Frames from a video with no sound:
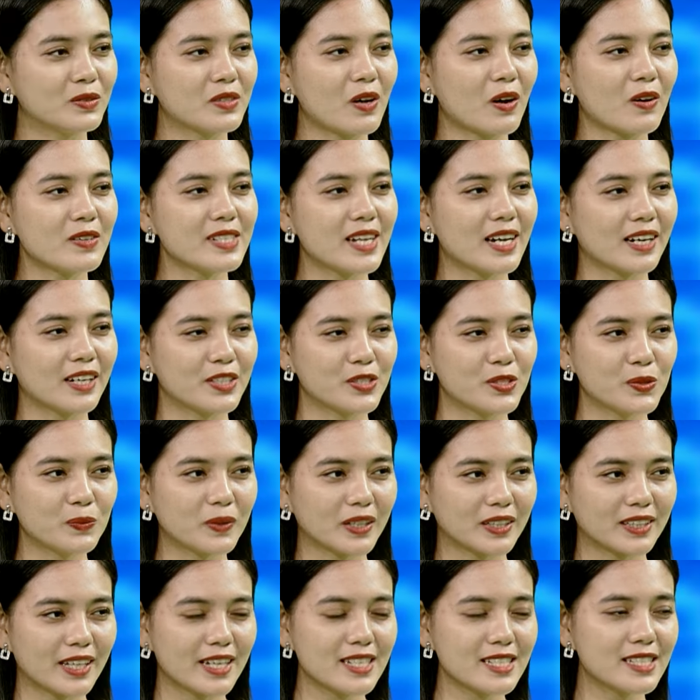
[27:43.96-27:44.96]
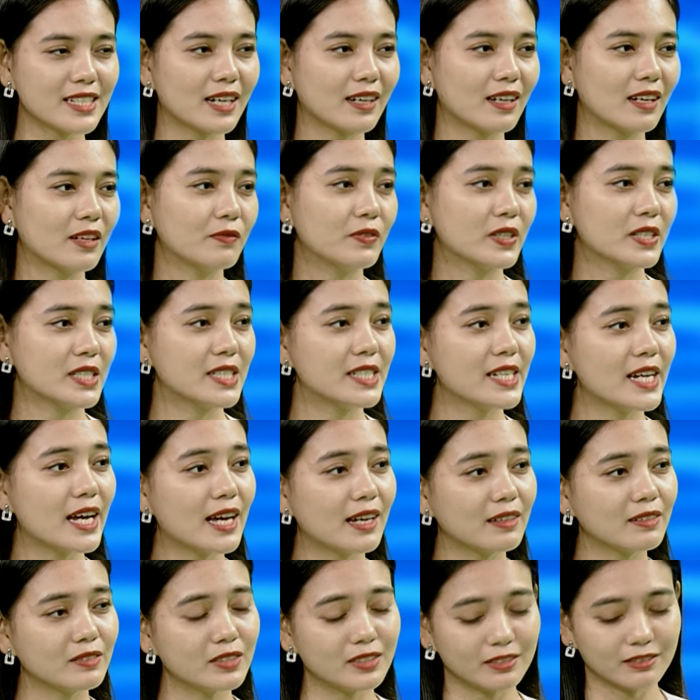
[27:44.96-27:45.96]
rõ ràng là chúng ta thấy rằng là vạch
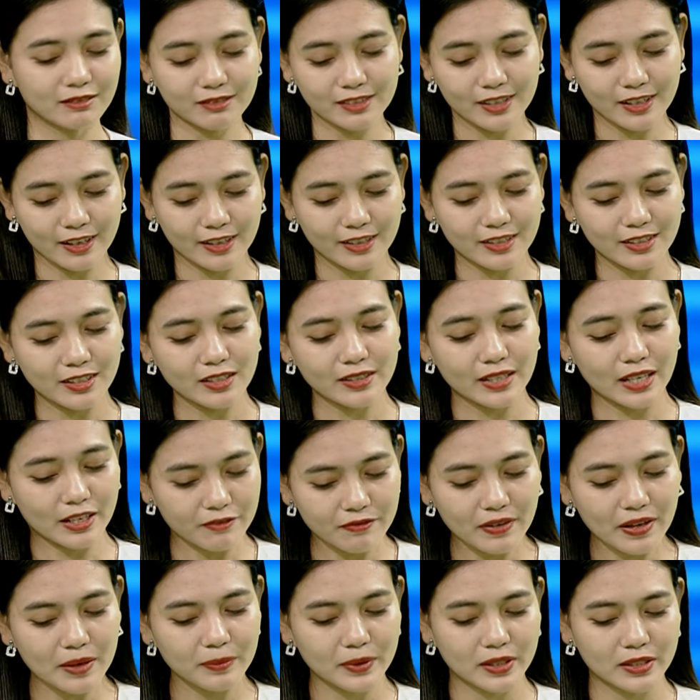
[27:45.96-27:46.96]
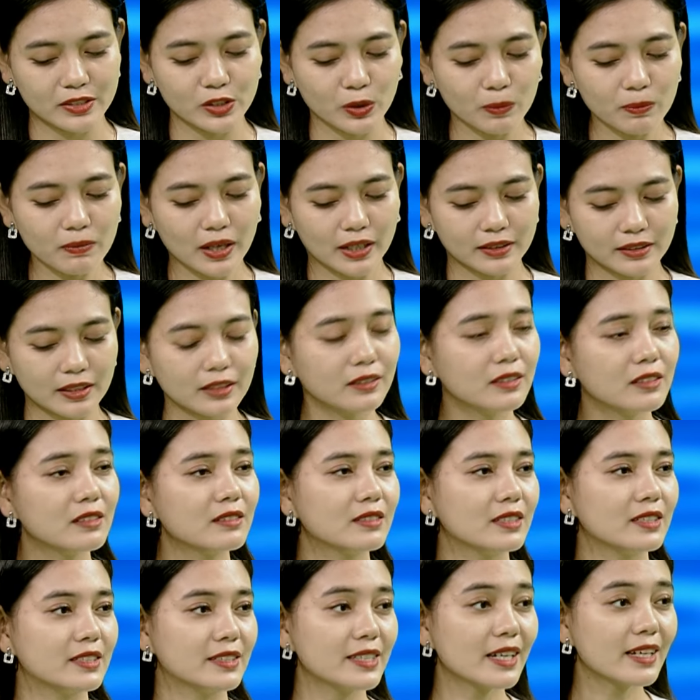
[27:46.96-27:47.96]
ra những cái giải pháp để chống lại thách thức
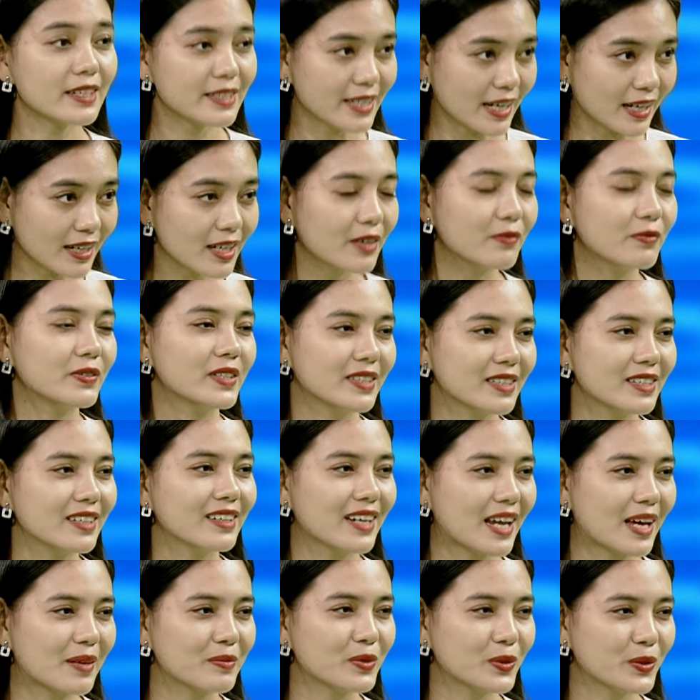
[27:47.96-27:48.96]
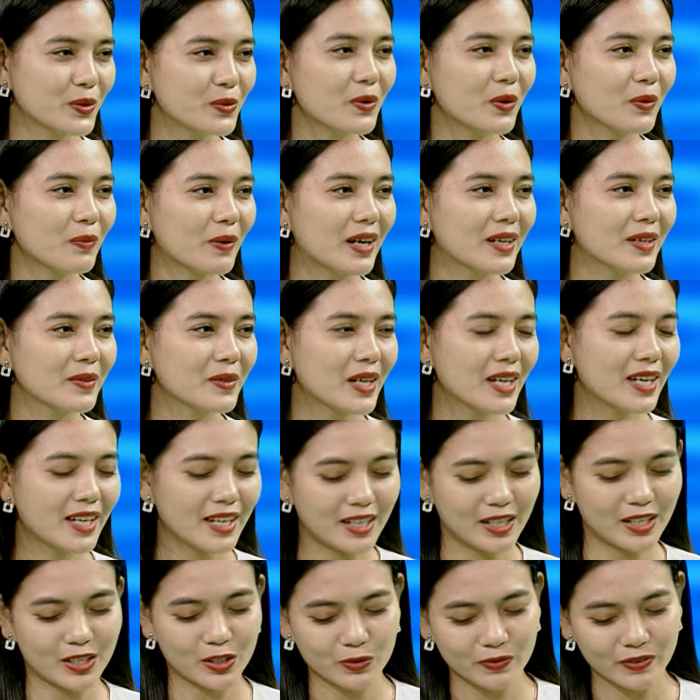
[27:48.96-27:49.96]
thì chắc chắn là việc cần làm rồi đúng không ạ?
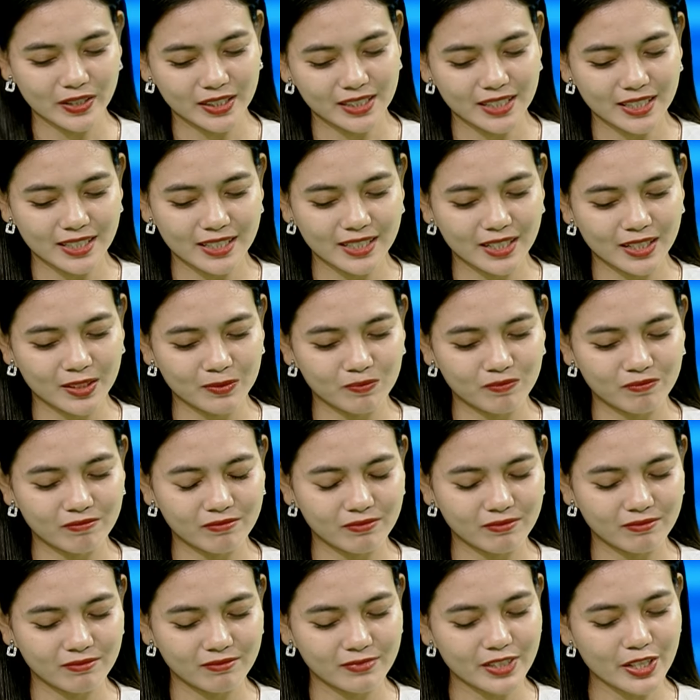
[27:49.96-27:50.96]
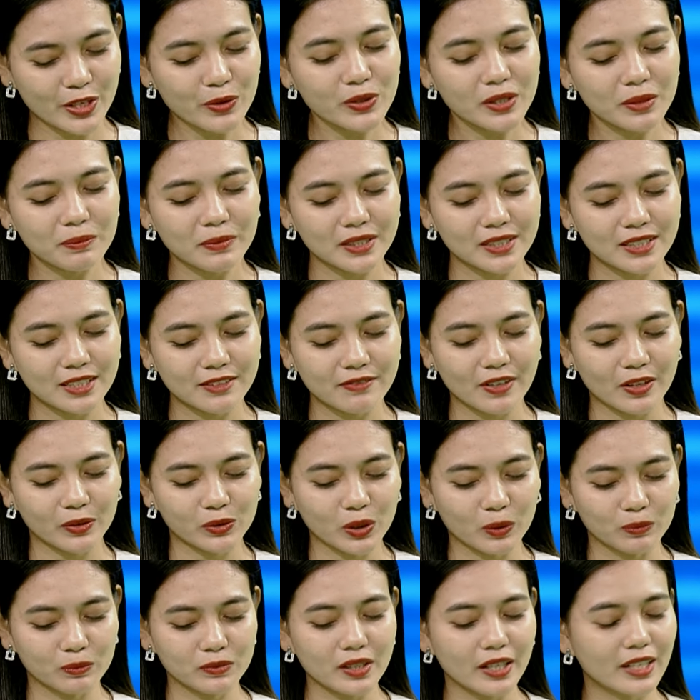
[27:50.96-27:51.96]
À, vậy thì um, nếu như mình nhìn vào
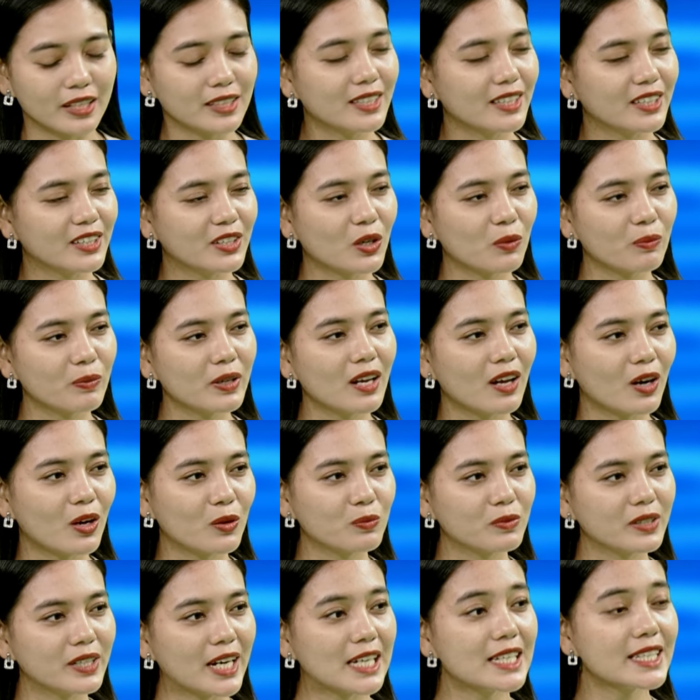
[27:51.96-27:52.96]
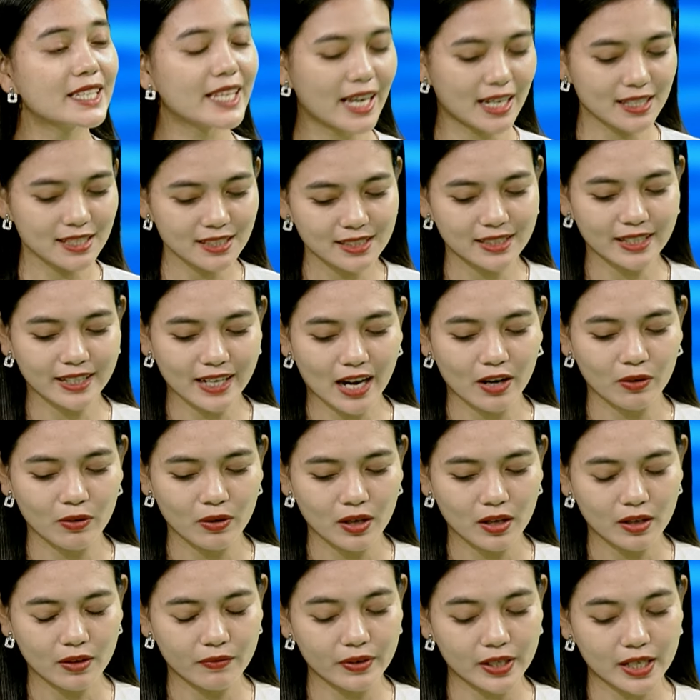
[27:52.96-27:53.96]
tổng thể thì không biết là ông đánh giá như thế nào
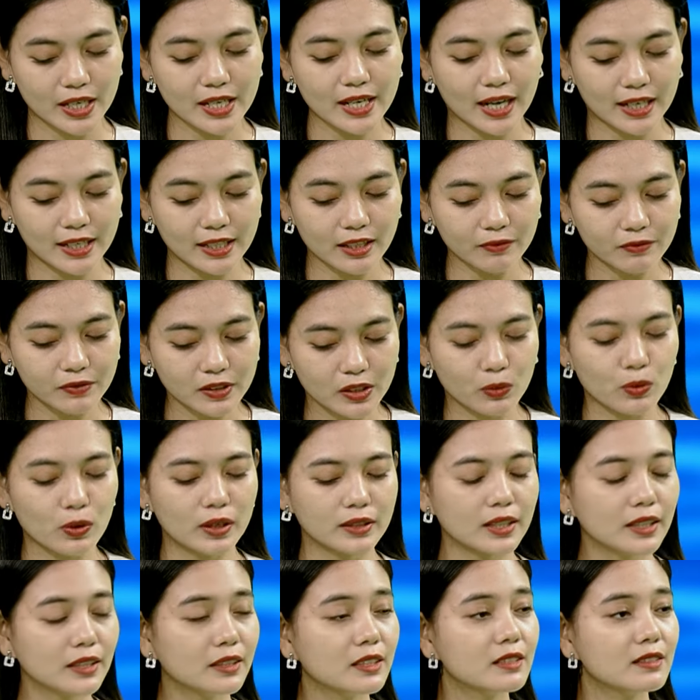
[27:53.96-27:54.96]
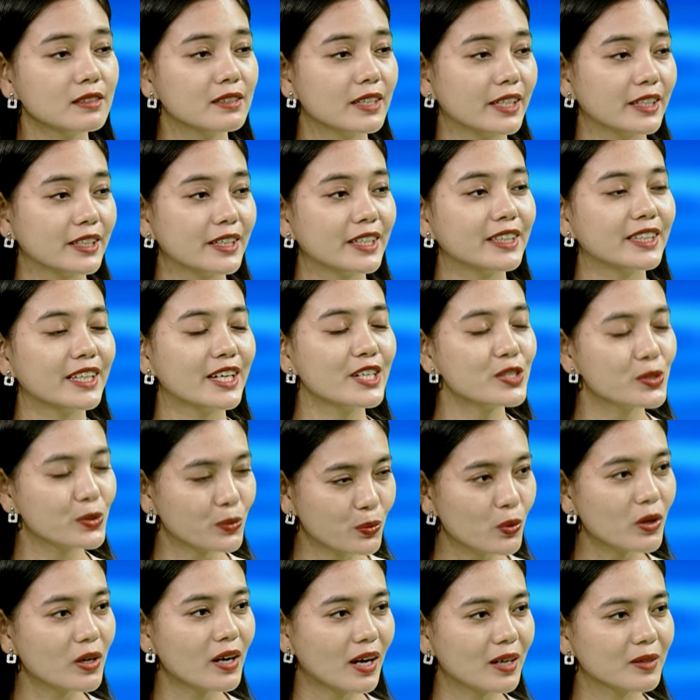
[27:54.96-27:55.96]
về cái khả năng vượt qua thách thức nền kinh tế
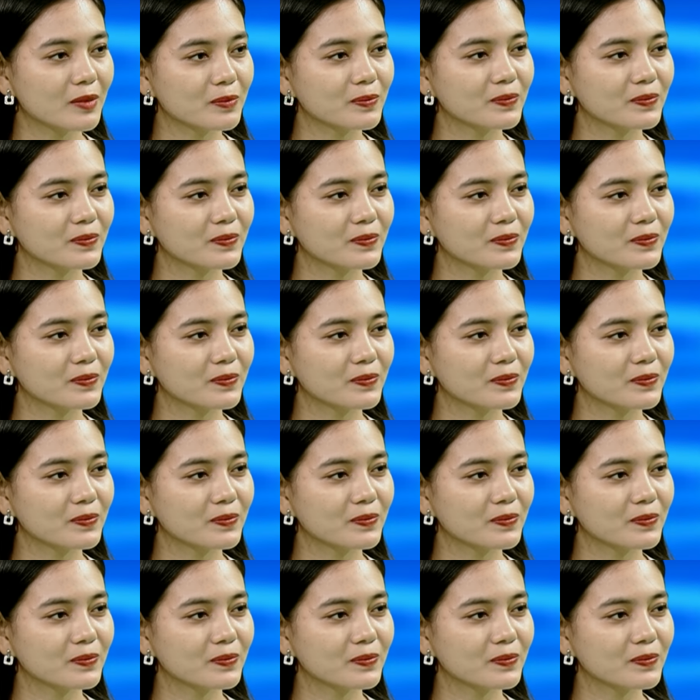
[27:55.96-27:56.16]
Trung Quốc ạ?